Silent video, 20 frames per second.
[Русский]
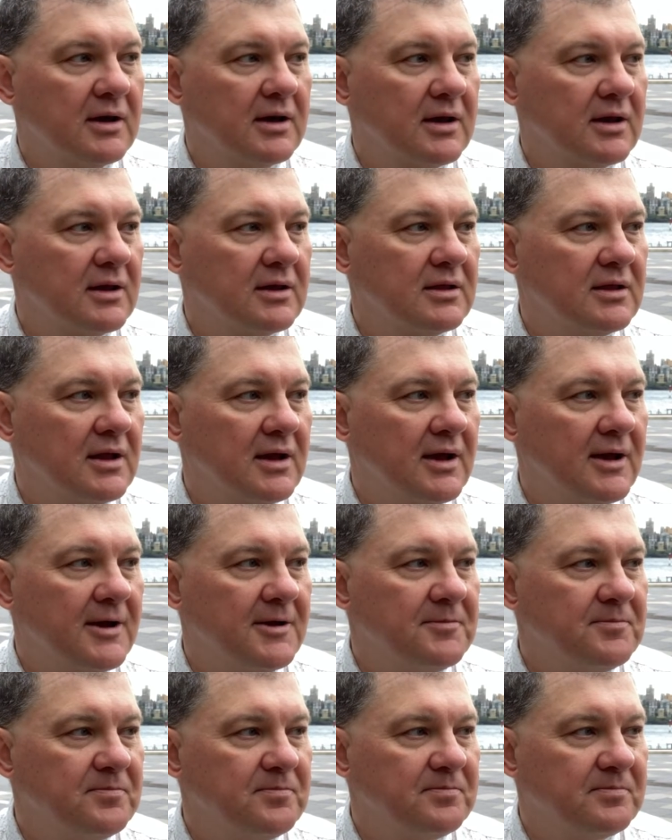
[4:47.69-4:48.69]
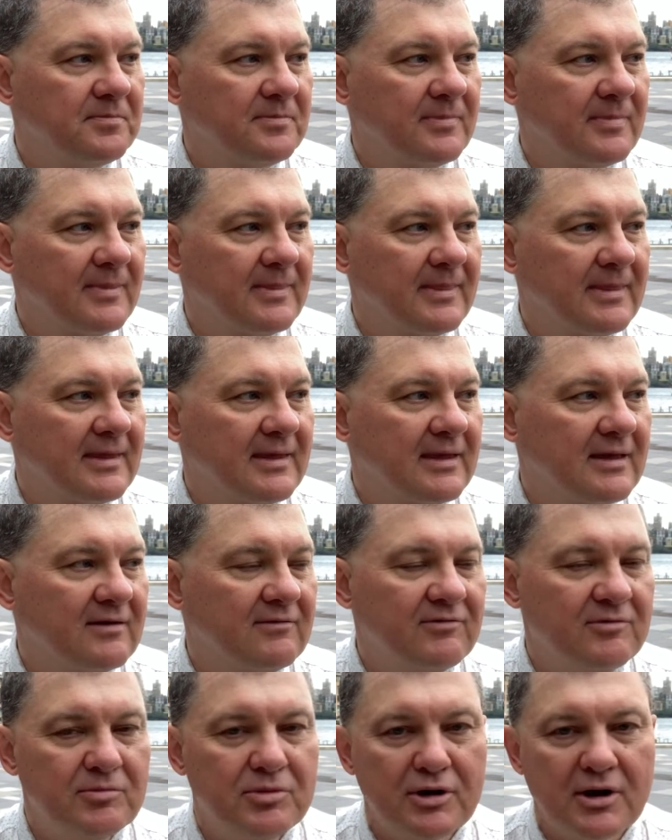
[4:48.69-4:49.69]
когда
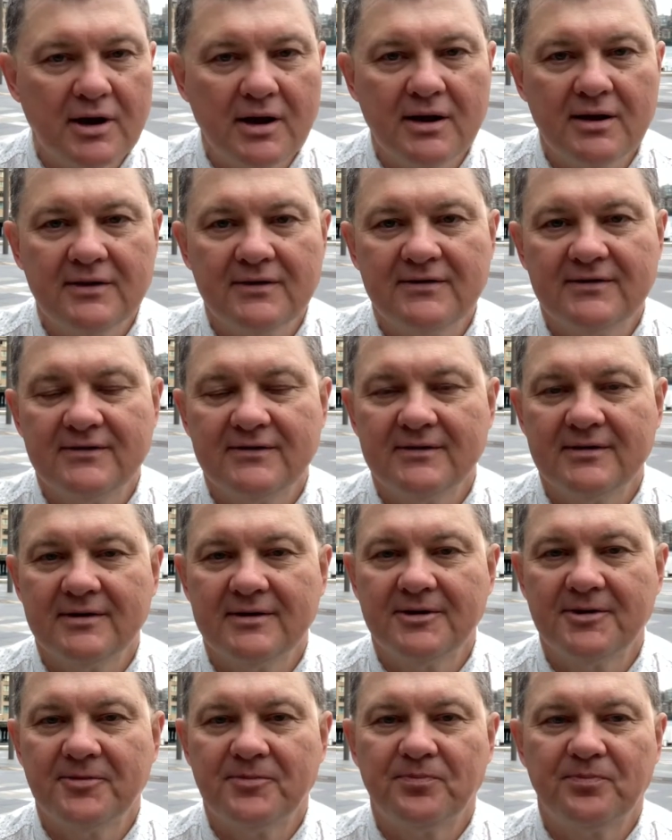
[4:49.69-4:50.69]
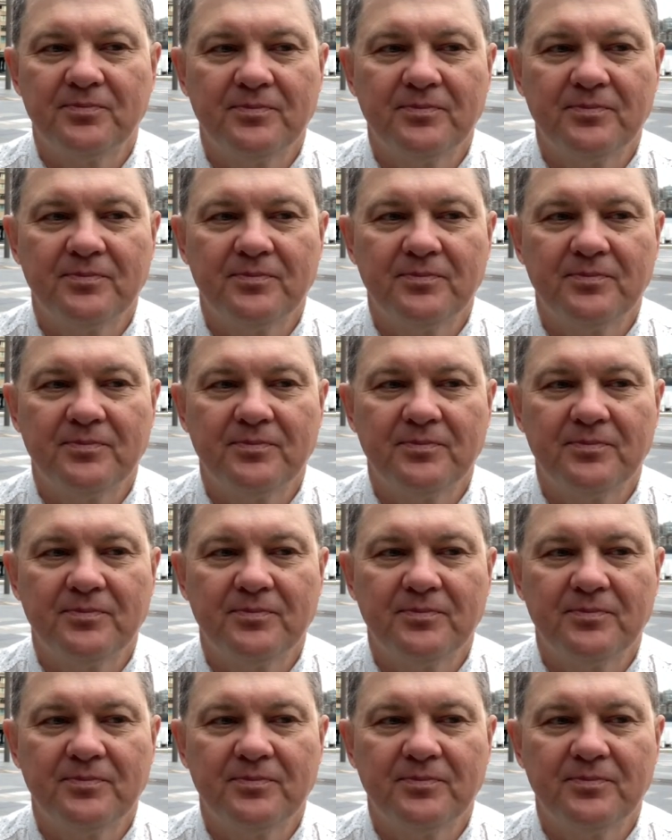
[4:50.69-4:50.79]
выбирались э,